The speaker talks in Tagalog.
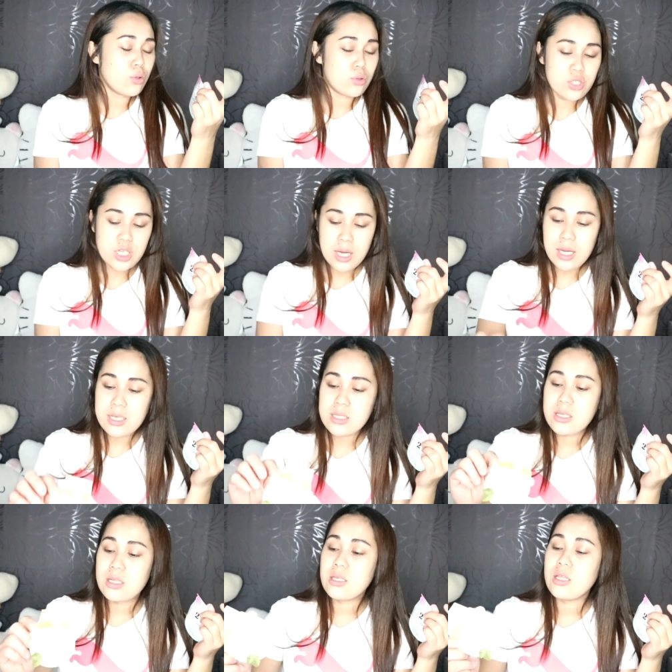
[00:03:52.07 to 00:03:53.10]
siya kaysa
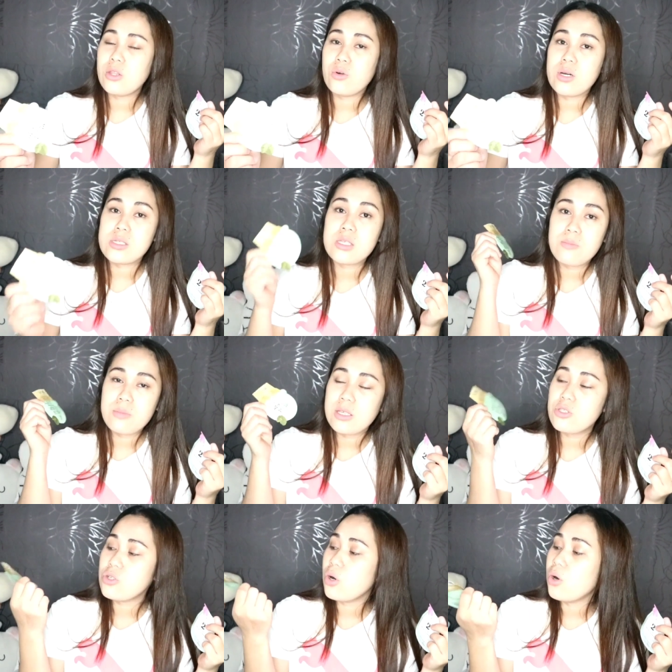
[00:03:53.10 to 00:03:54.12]
dito kasi
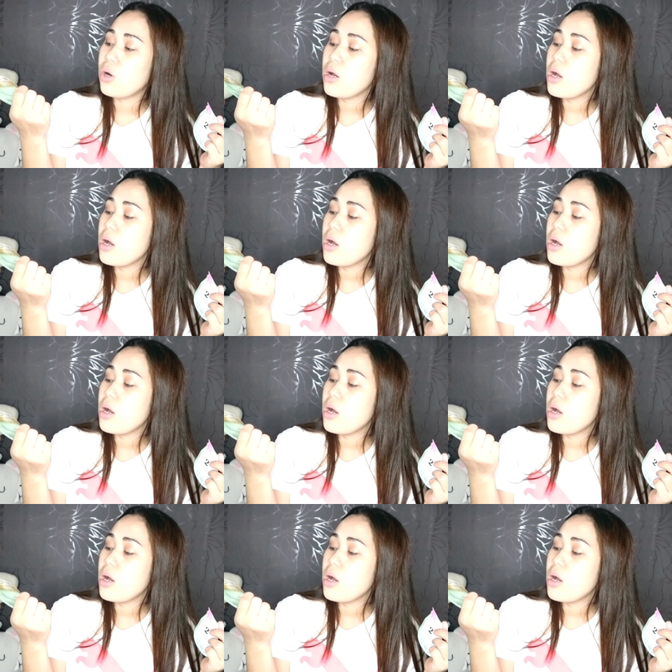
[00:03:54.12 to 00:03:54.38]
medyo